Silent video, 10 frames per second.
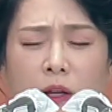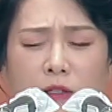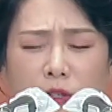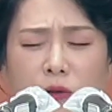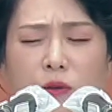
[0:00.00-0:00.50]

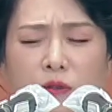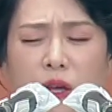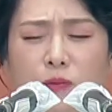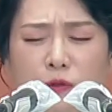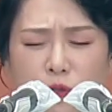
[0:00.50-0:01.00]
치료도
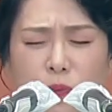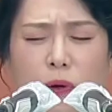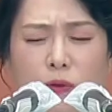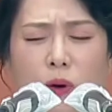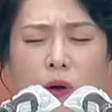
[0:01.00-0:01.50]
응답도
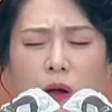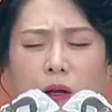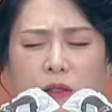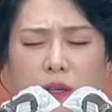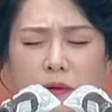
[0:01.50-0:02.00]
축복도
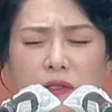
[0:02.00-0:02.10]
세울